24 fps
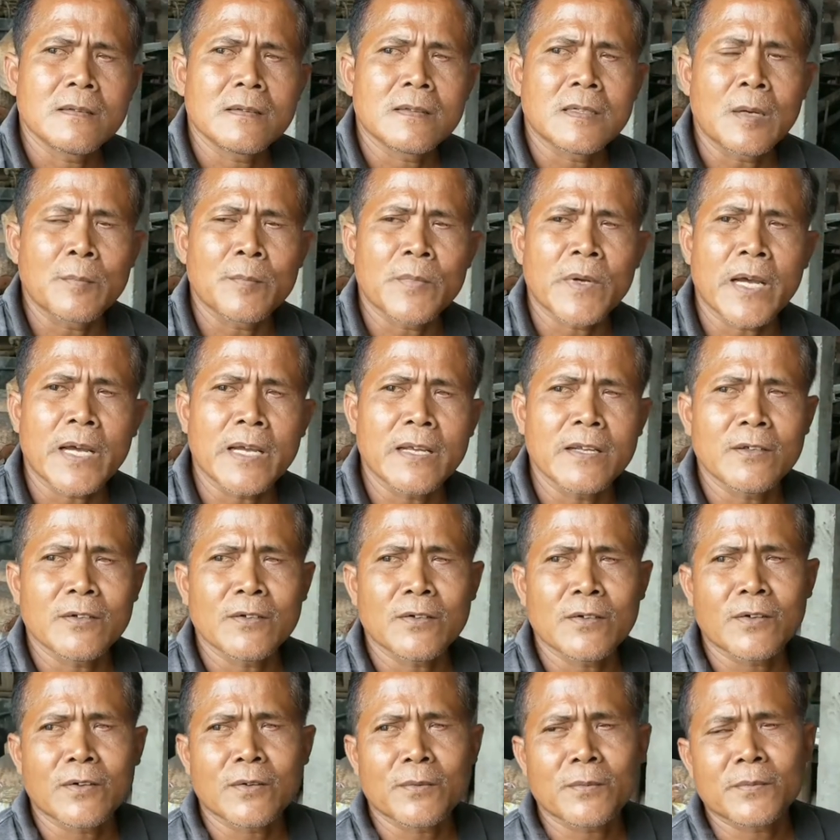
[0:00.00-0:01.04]
Tambah
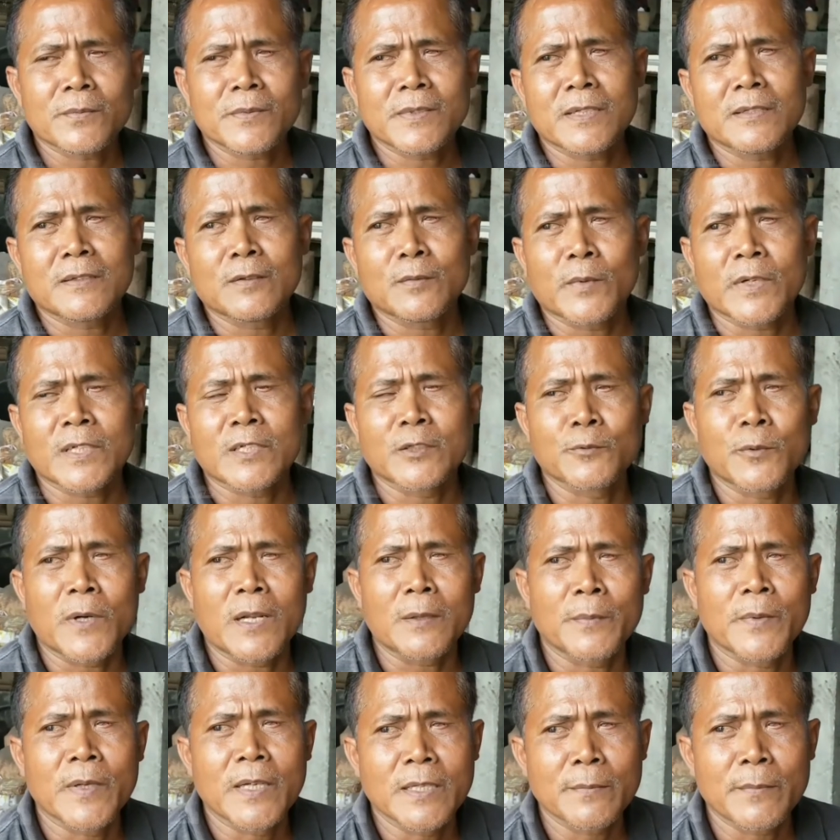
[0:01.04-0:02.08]
ayo, iya, iya mas jual
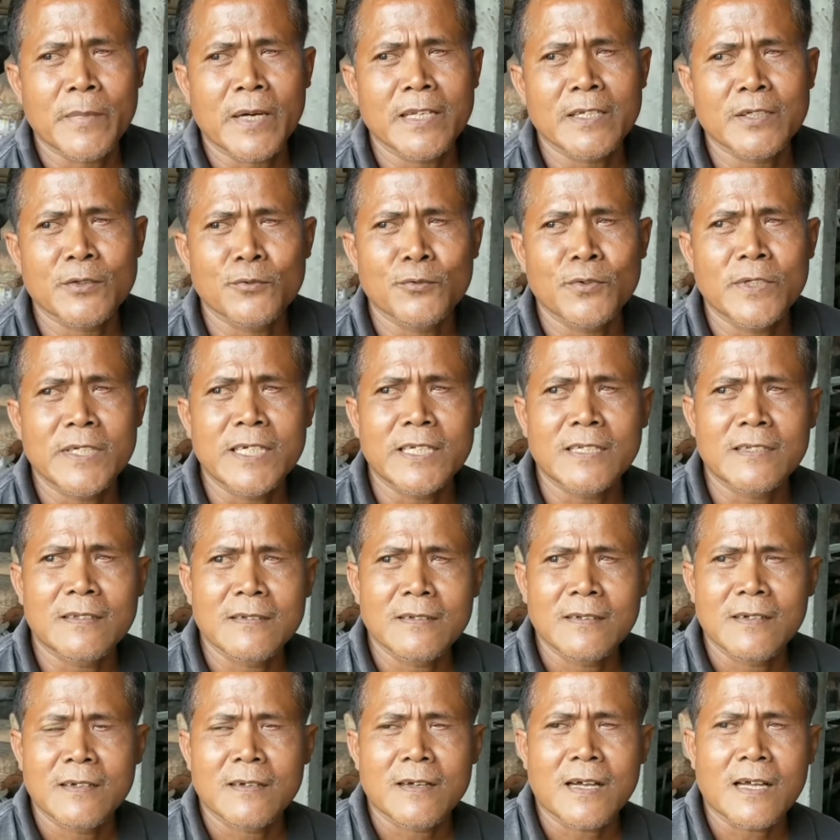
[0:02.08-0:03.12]
beli mana sulit
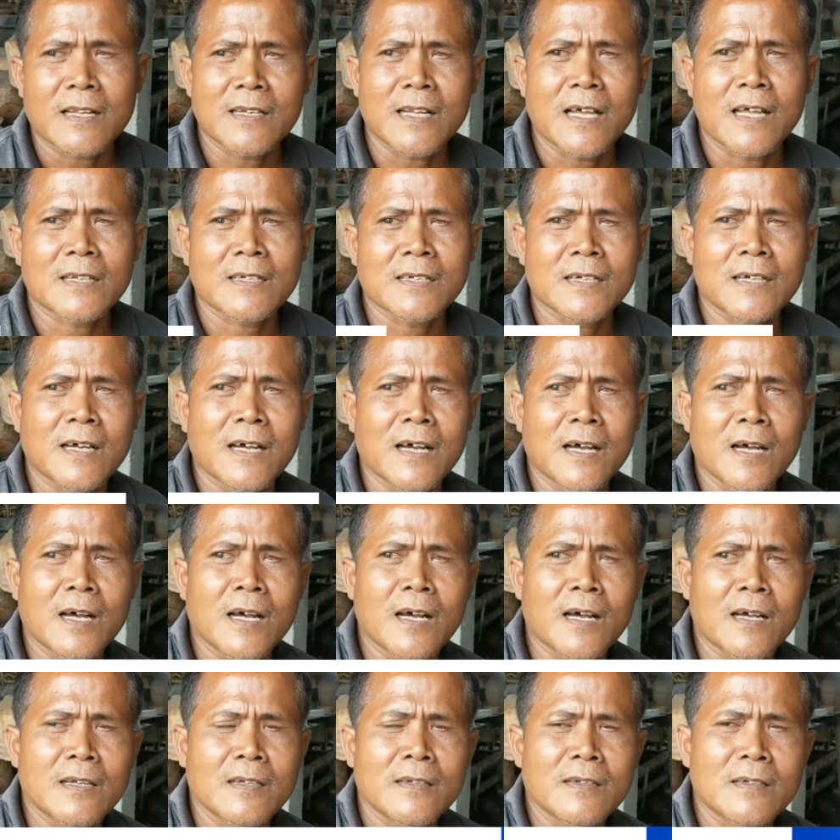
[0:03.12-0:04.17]
hmm. karena
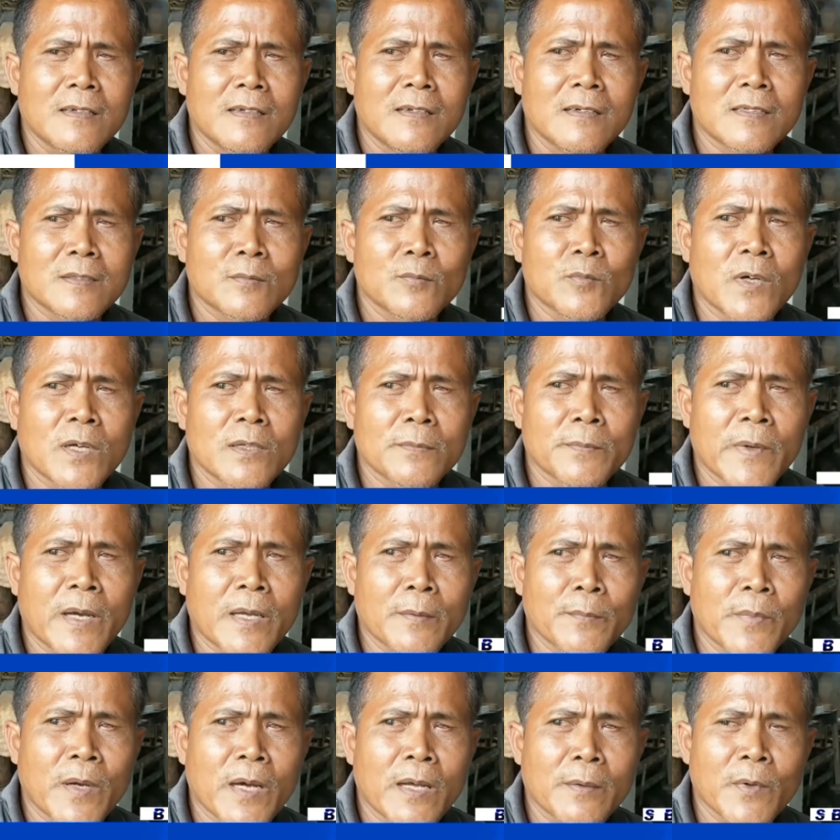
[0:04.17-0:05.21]
ada cuma
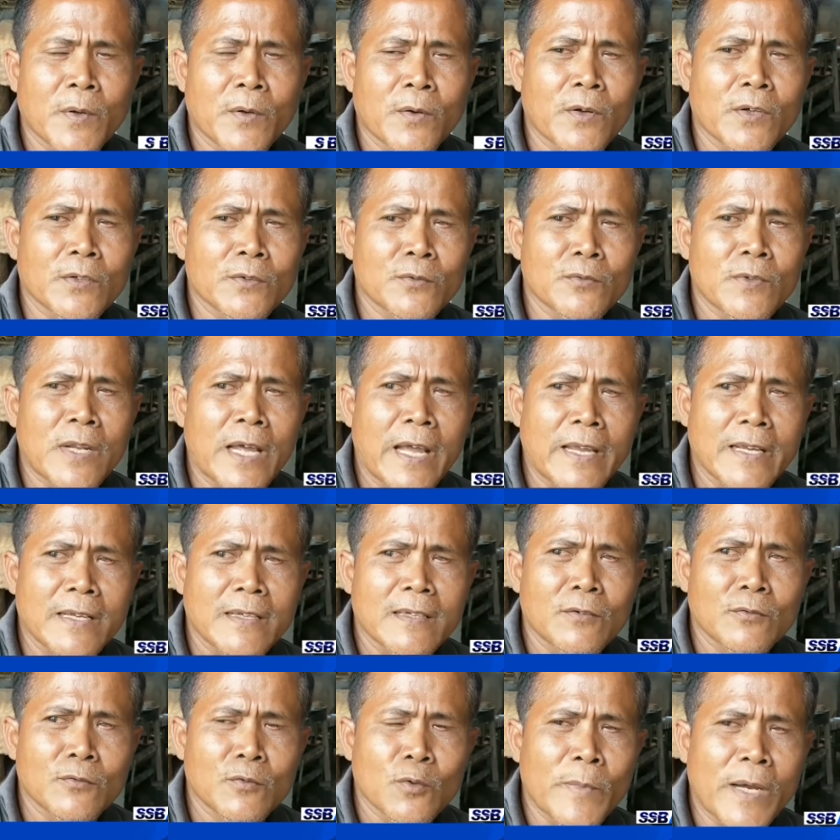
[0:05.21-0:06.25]
bahan-bahan pokok itu naik,
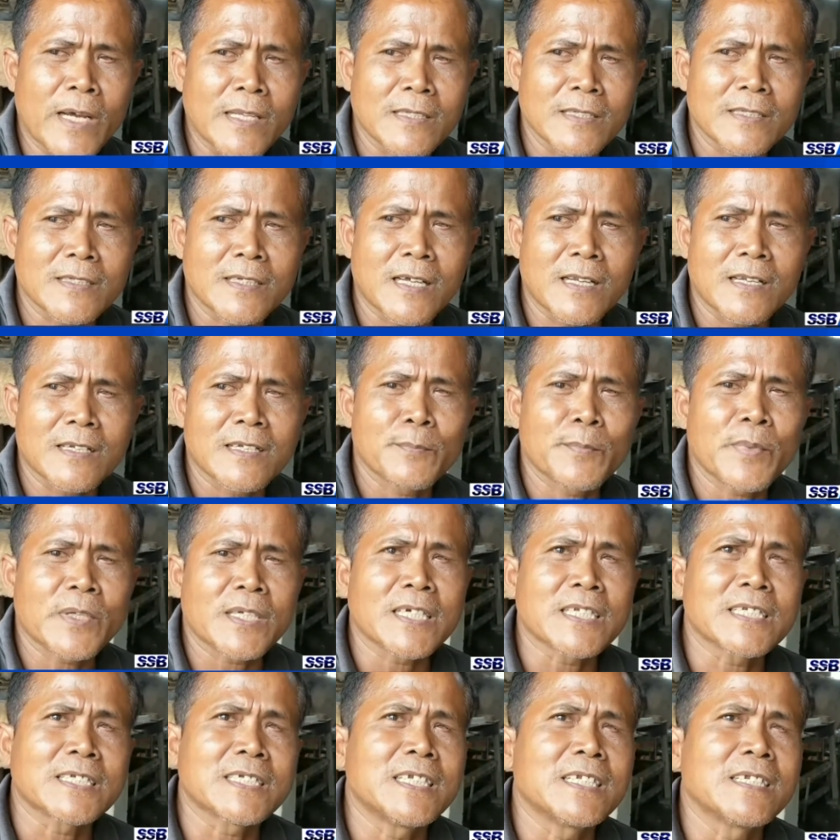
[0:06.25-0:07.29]
otomatis kan
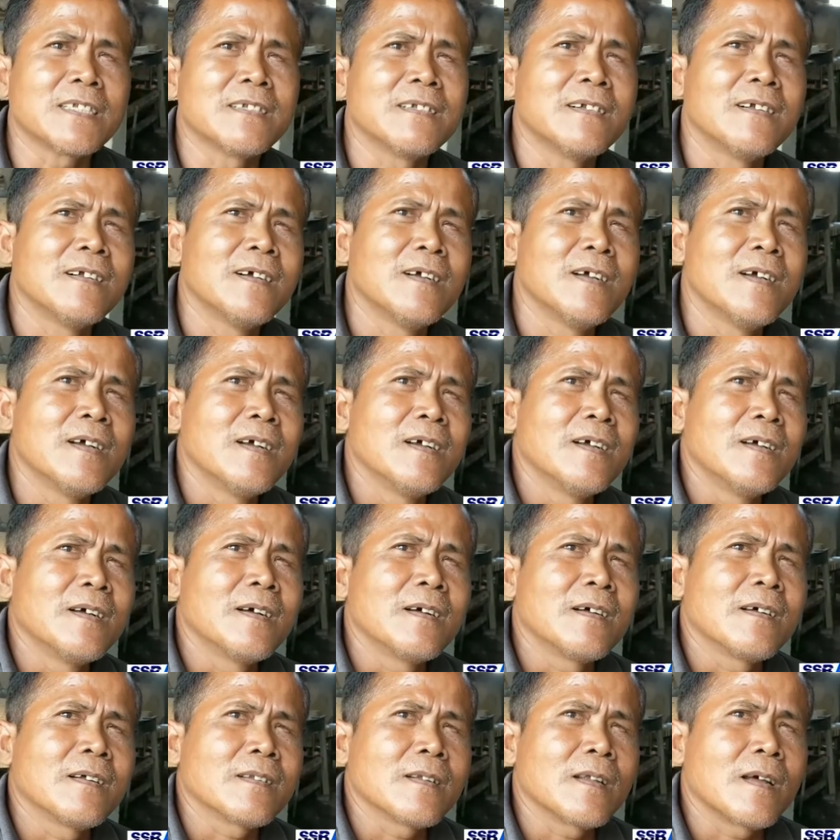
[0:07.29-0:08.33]
diperkecil
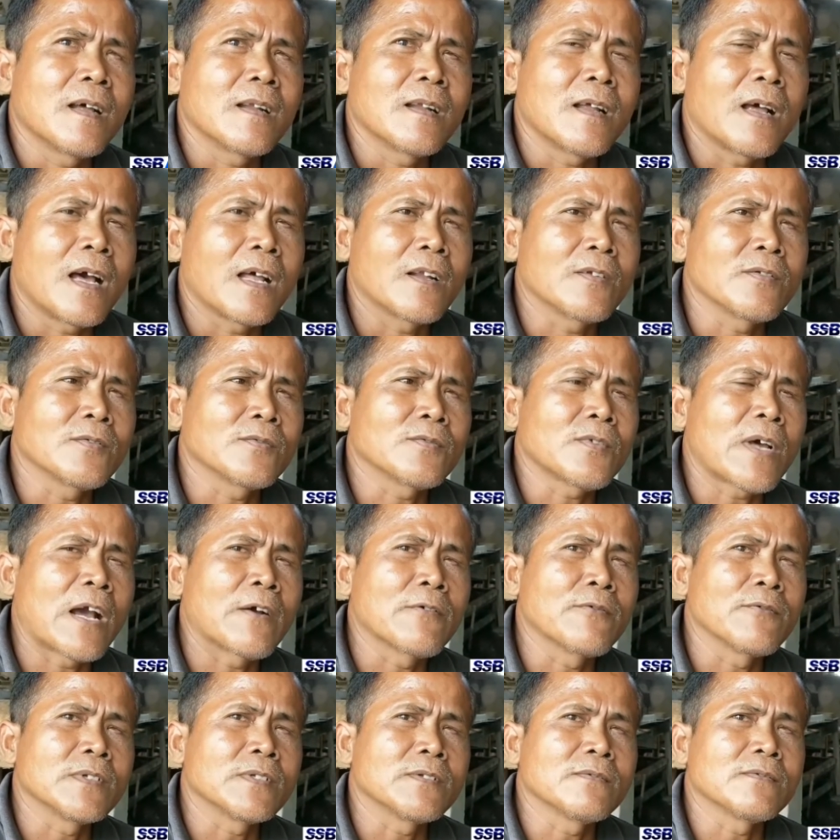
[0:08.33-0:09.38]
anu
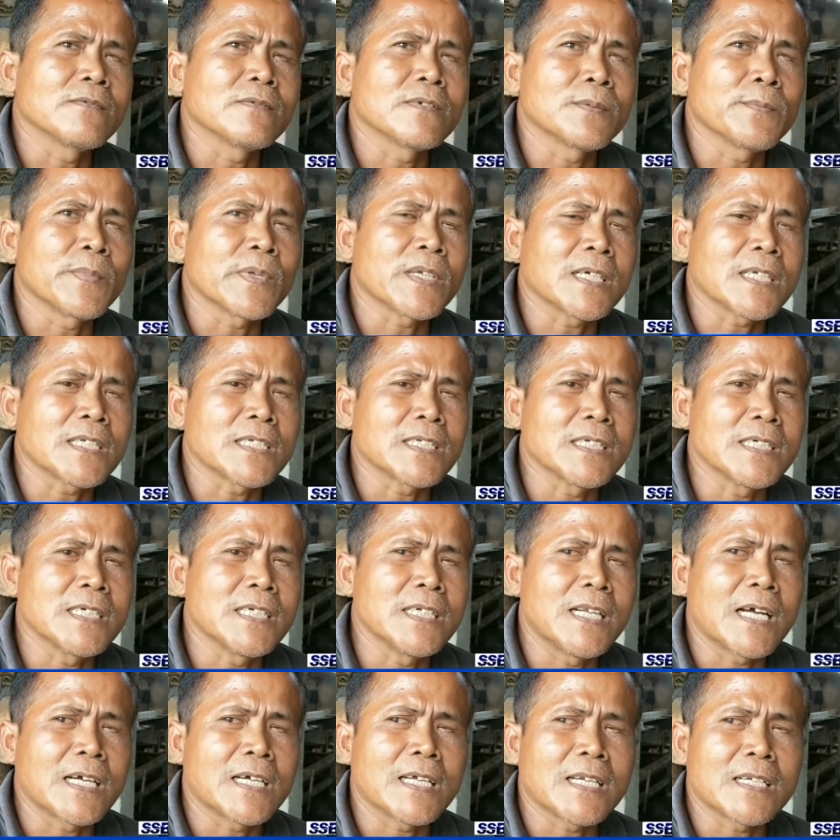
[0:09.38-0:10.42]
itu, diperkecil,
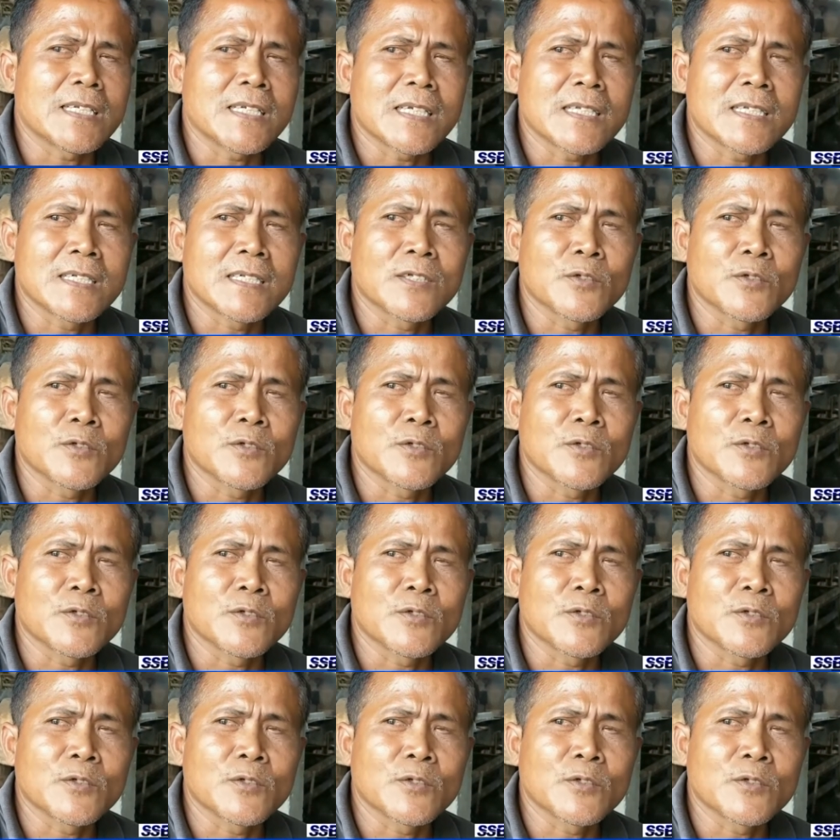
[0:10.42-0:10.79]
hmm.